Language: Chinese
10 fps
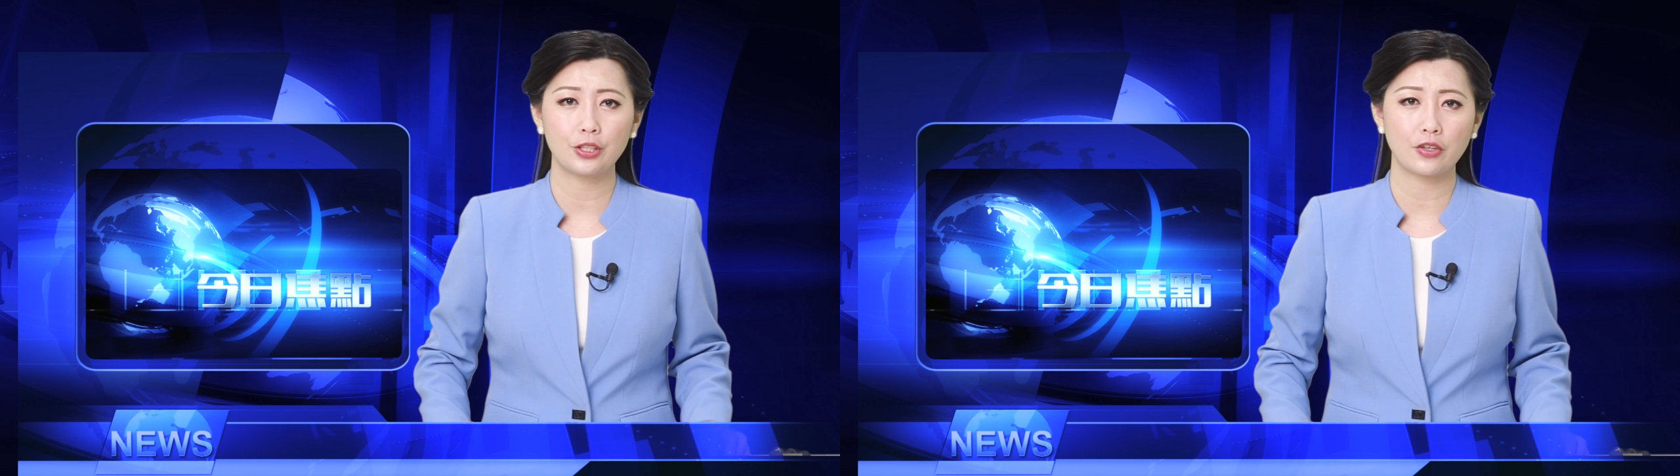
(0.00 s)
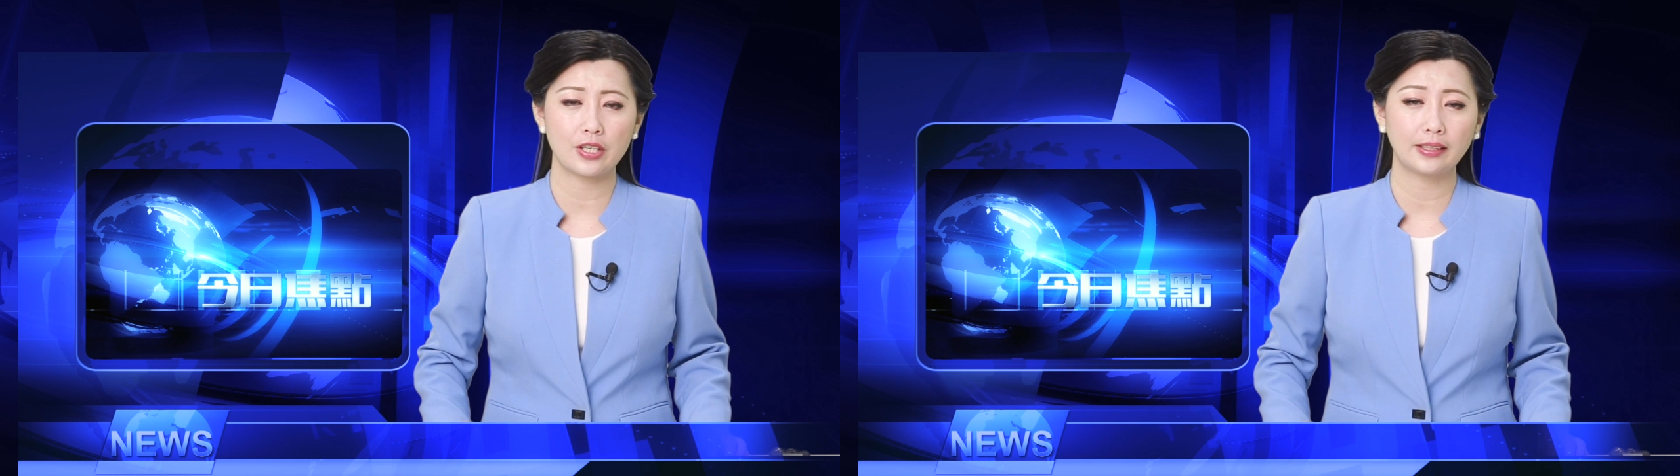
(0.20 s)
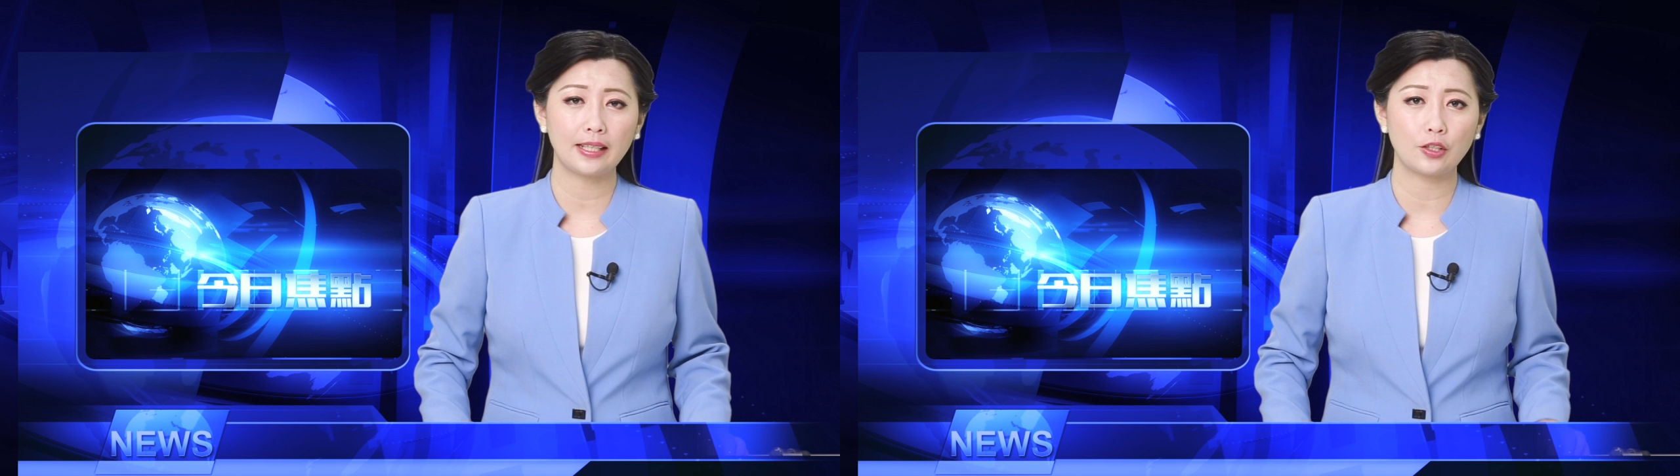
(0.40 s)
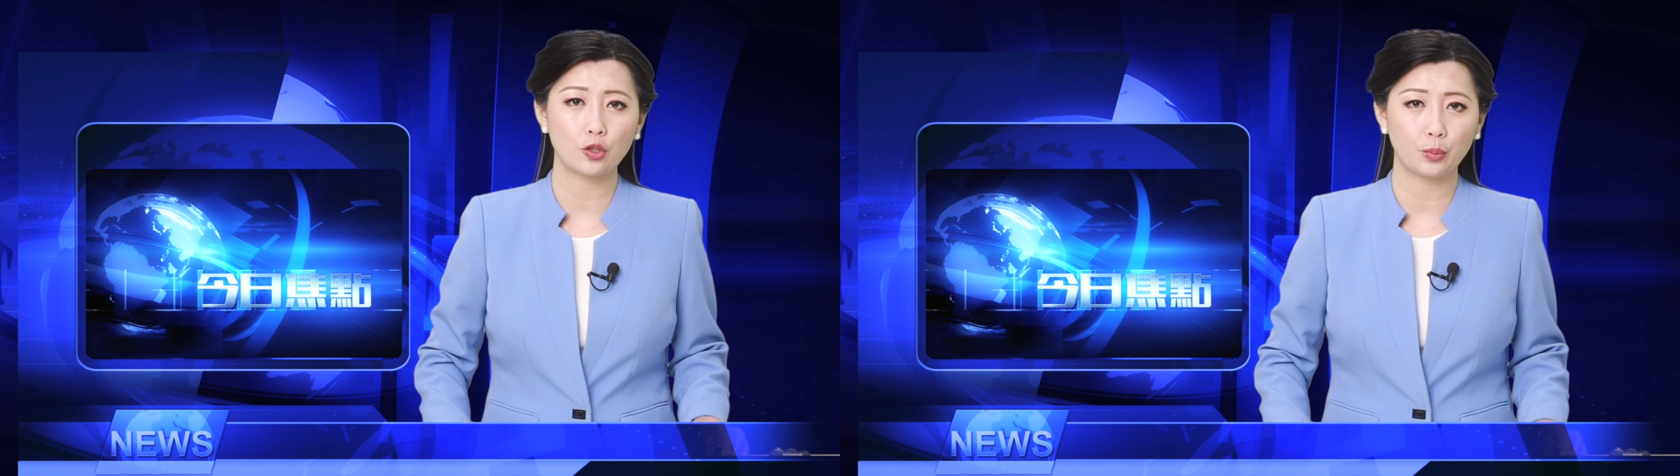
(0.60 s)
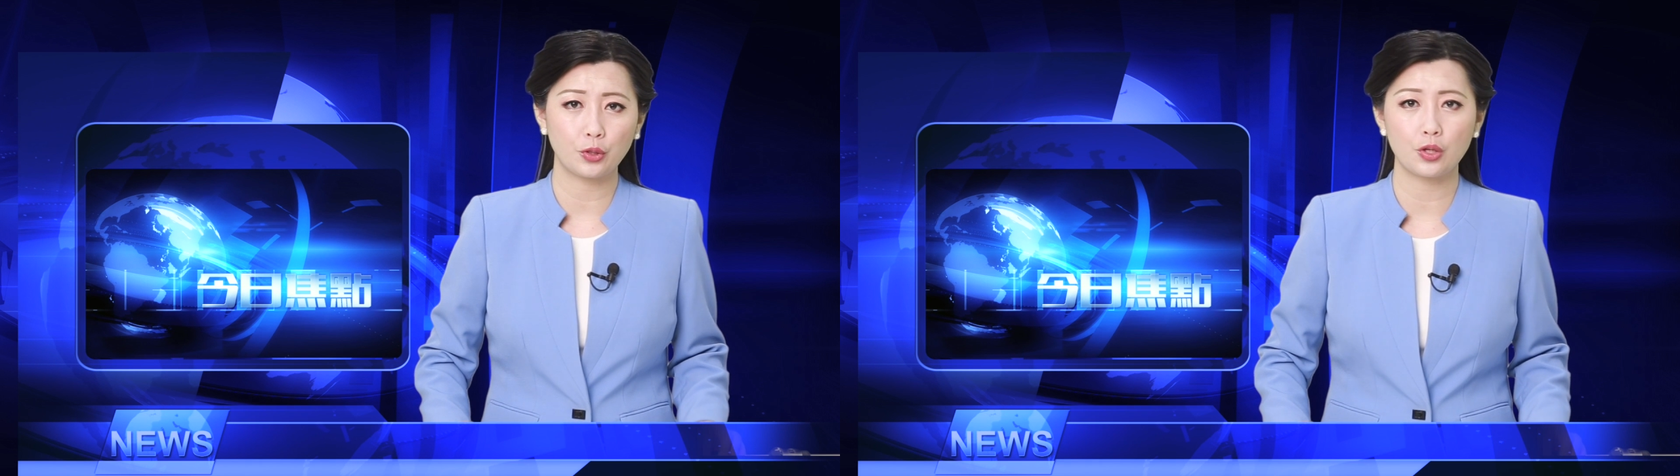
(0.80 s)
小商店
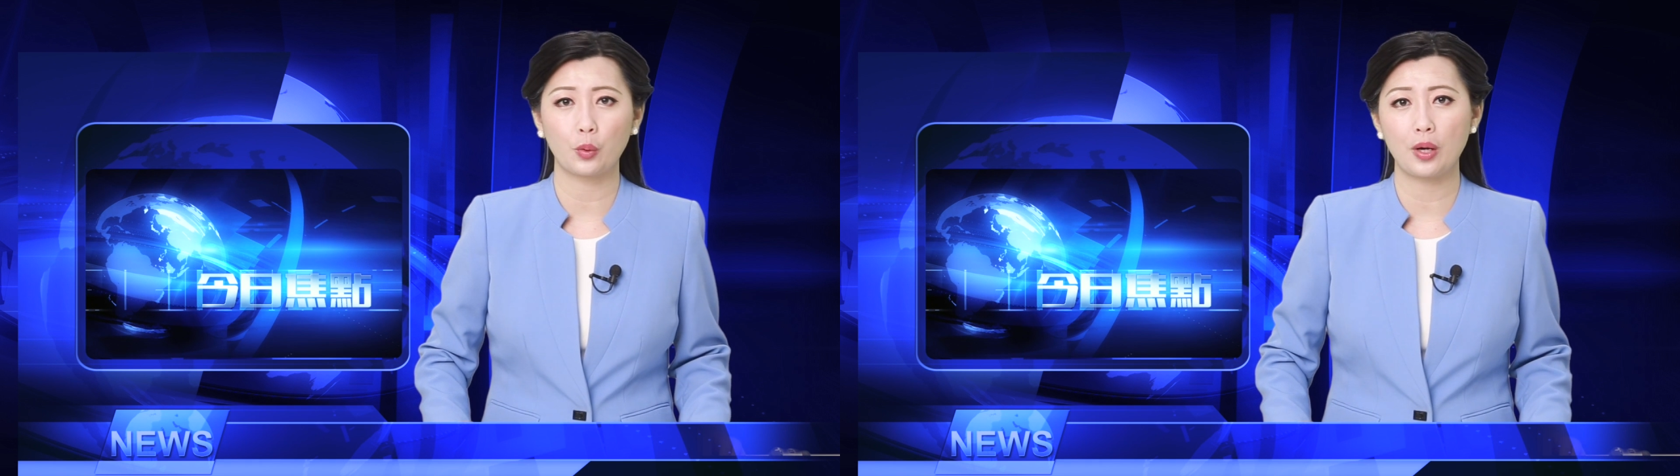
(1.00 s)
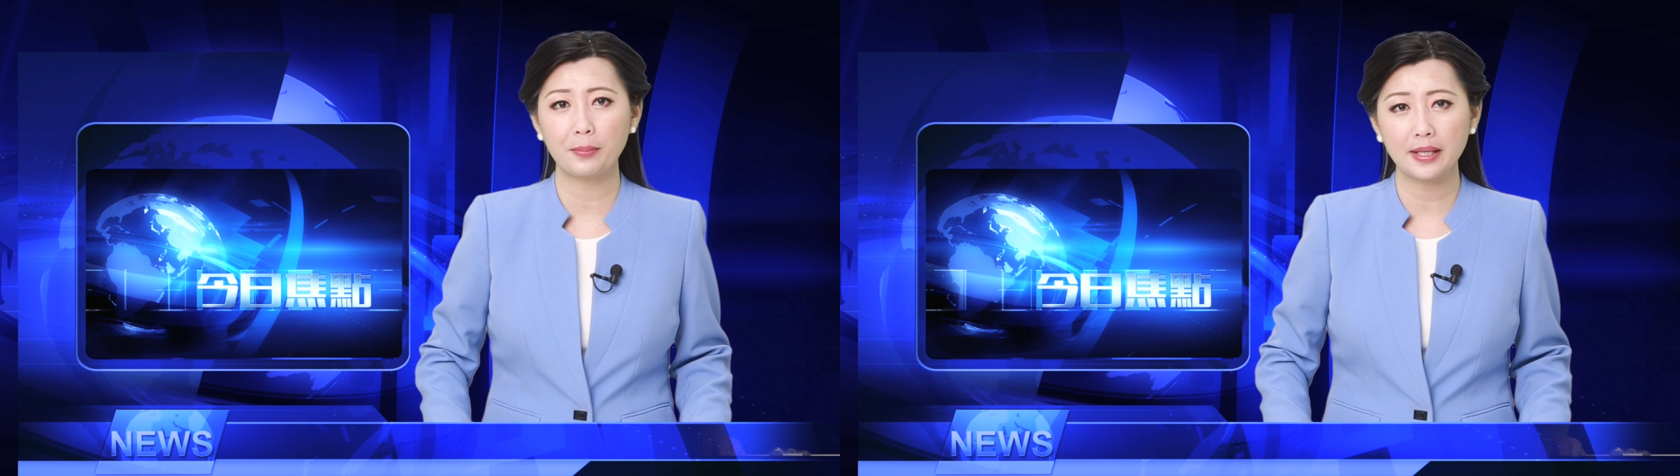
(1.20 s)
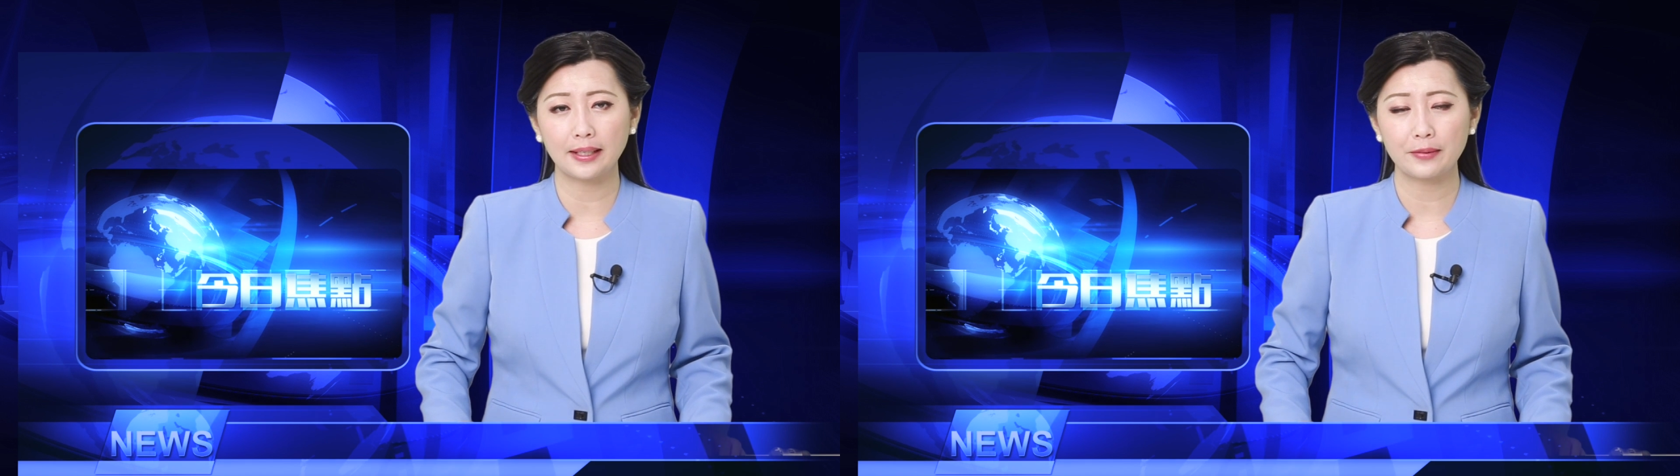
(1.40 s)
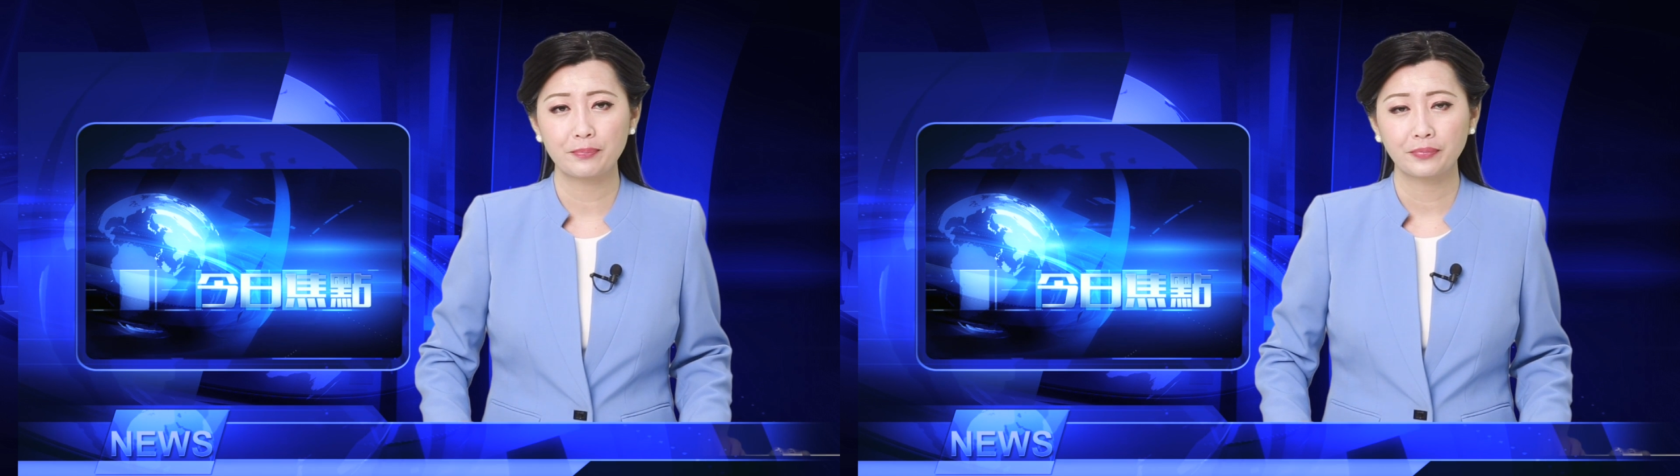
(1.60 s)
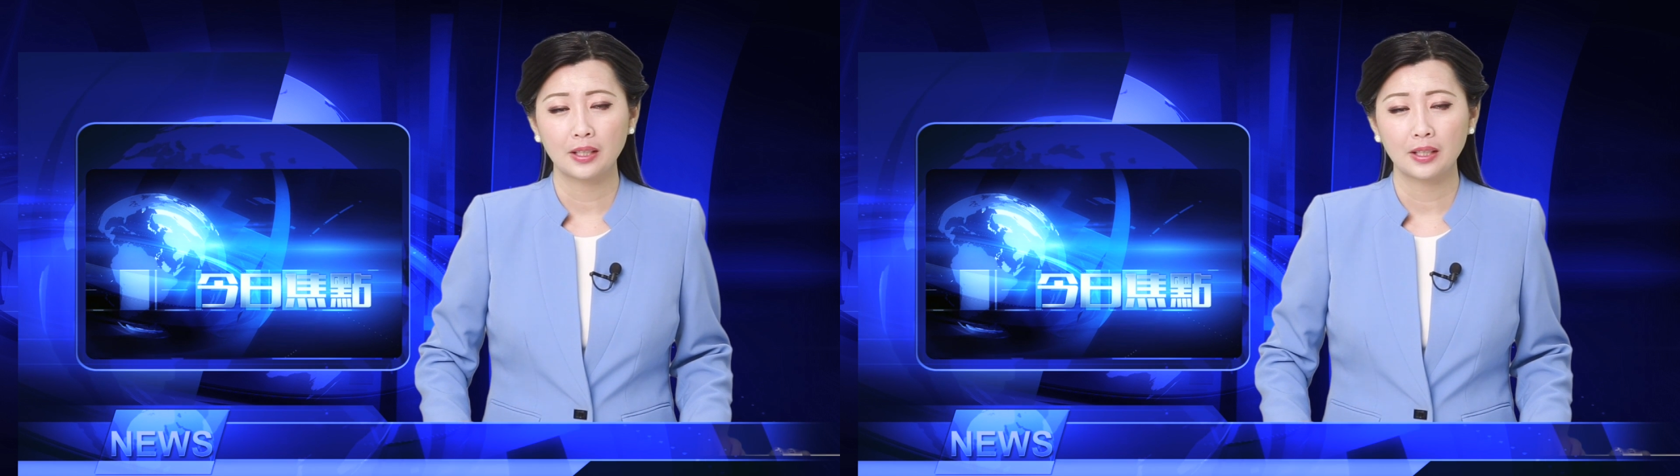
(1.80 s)
就必须要关闭了。